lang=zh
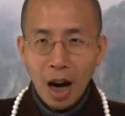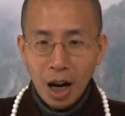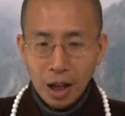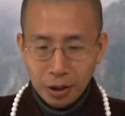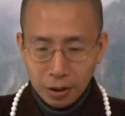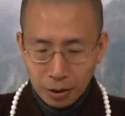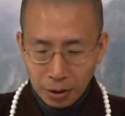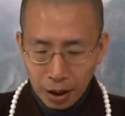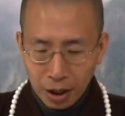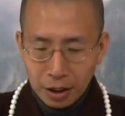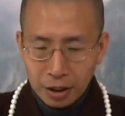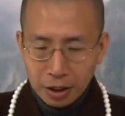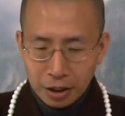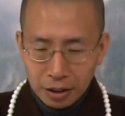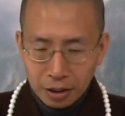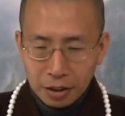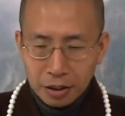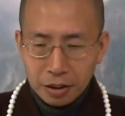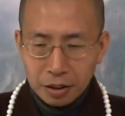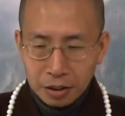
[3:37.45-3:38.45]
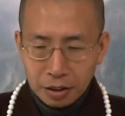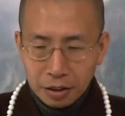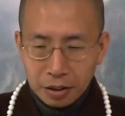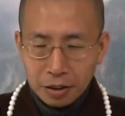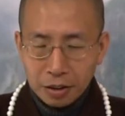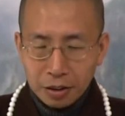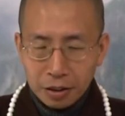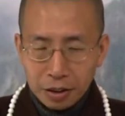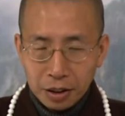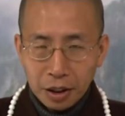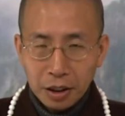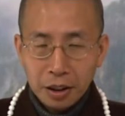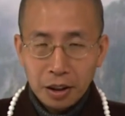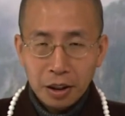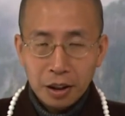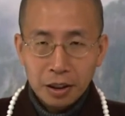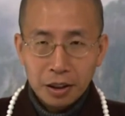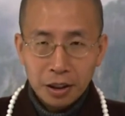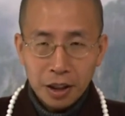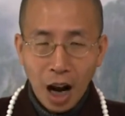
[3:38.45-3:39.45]
还有啊，这
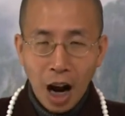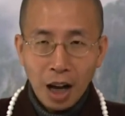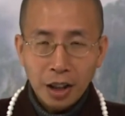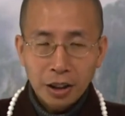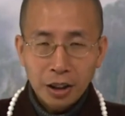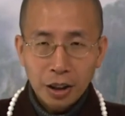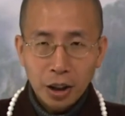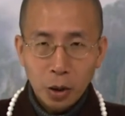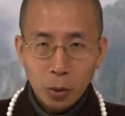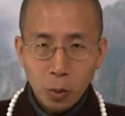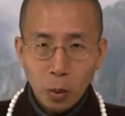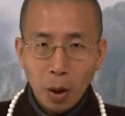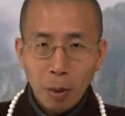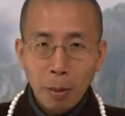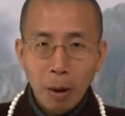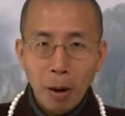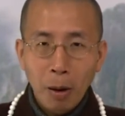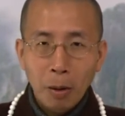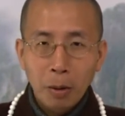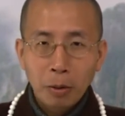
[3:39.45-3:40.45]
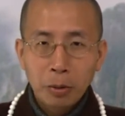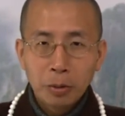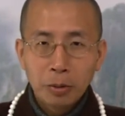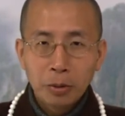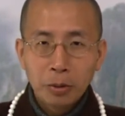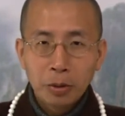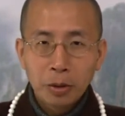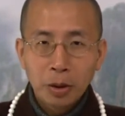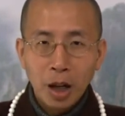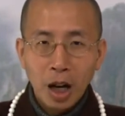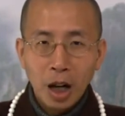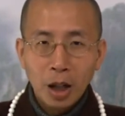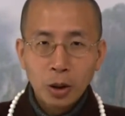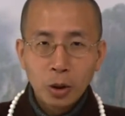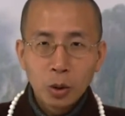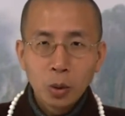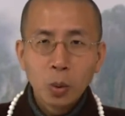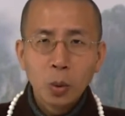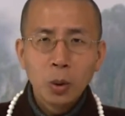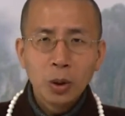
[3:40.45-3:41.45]
个杀生的果报啊，
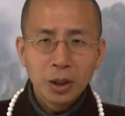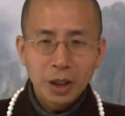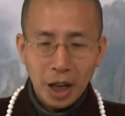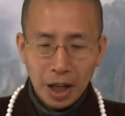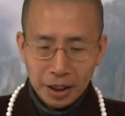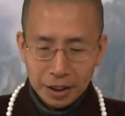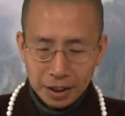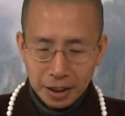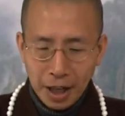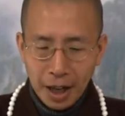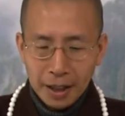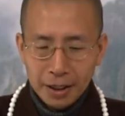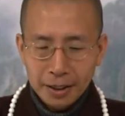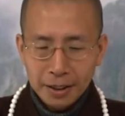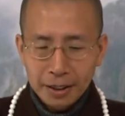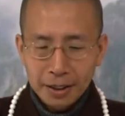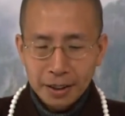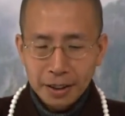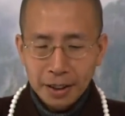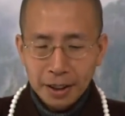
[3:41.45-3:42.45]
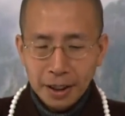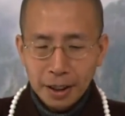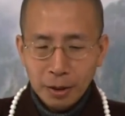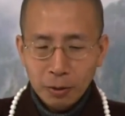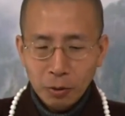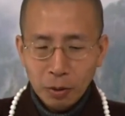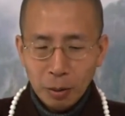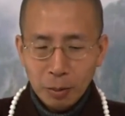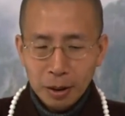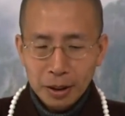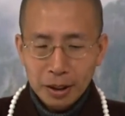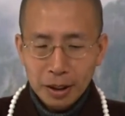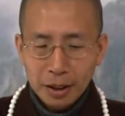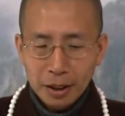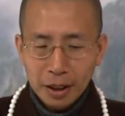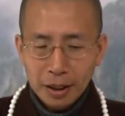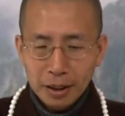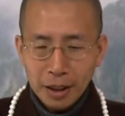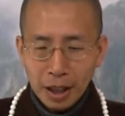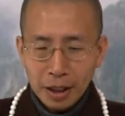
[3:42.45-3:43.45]
多讲一些案例。我们现
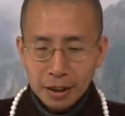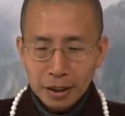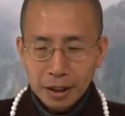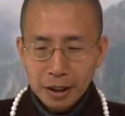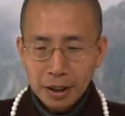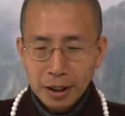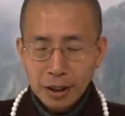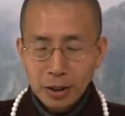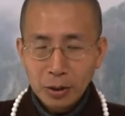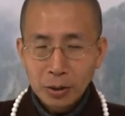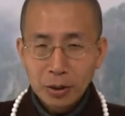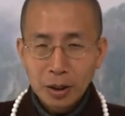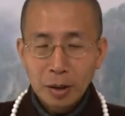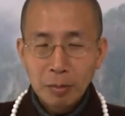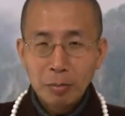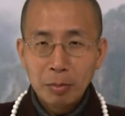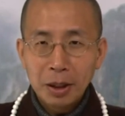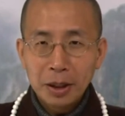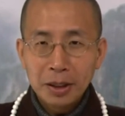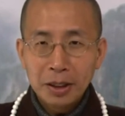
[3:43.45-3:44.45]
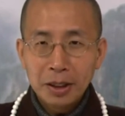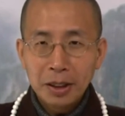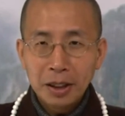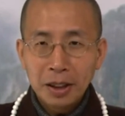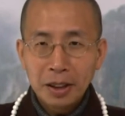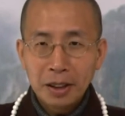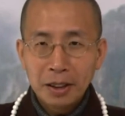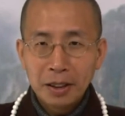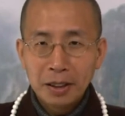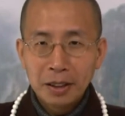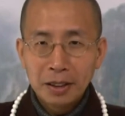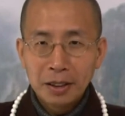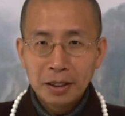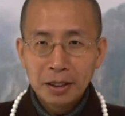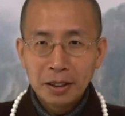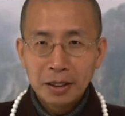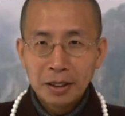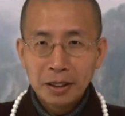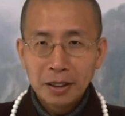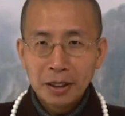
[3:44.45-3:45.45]
在讲这个净宗根本戒，
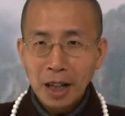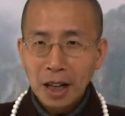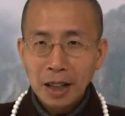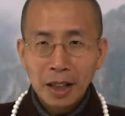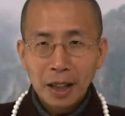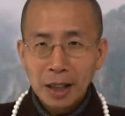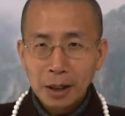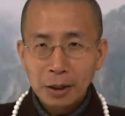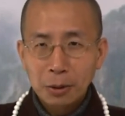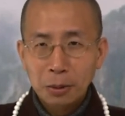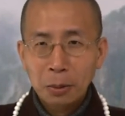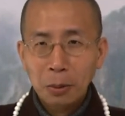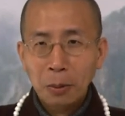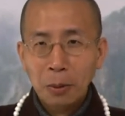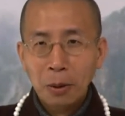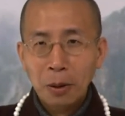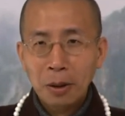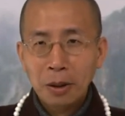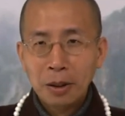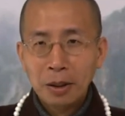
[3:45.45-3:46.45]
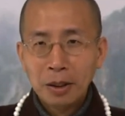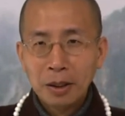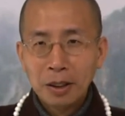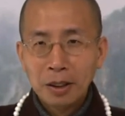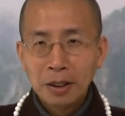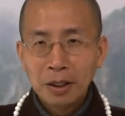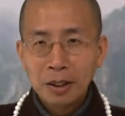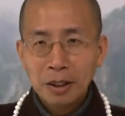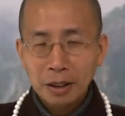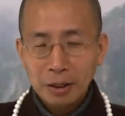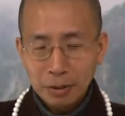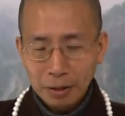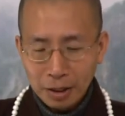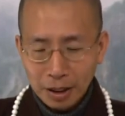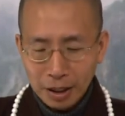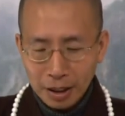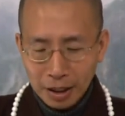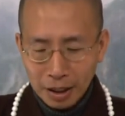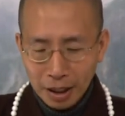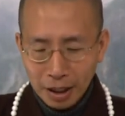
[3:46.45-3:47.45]
讲了很多，你都
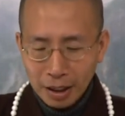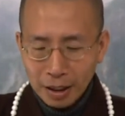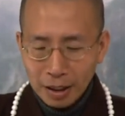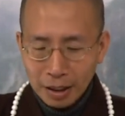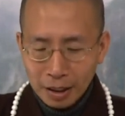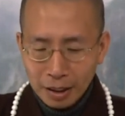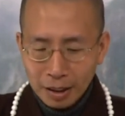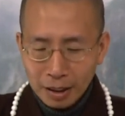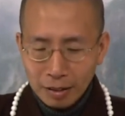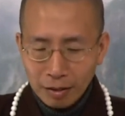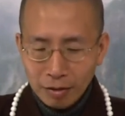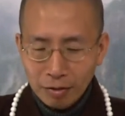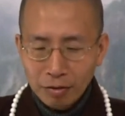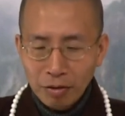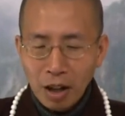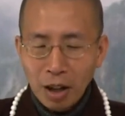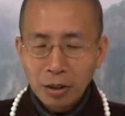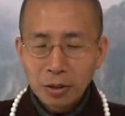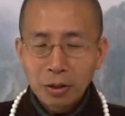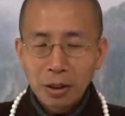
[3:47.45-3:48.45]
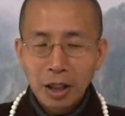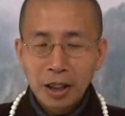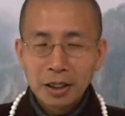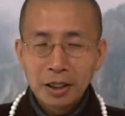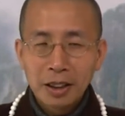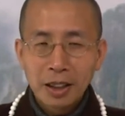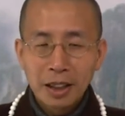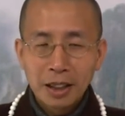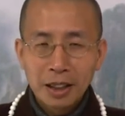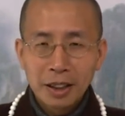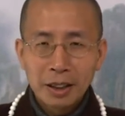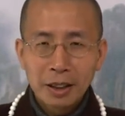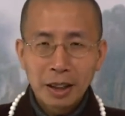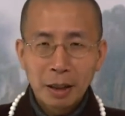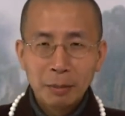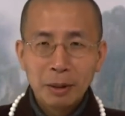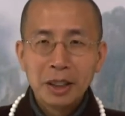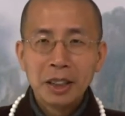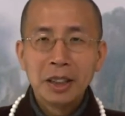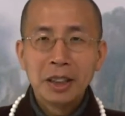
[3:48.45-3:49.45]
可以啊，放出来给他
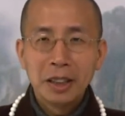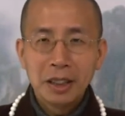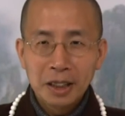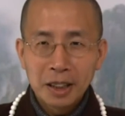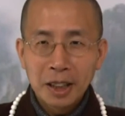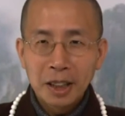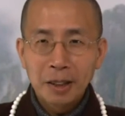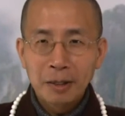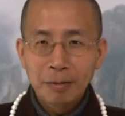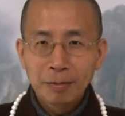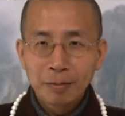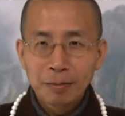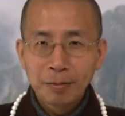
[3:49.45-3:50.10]
他们听一听。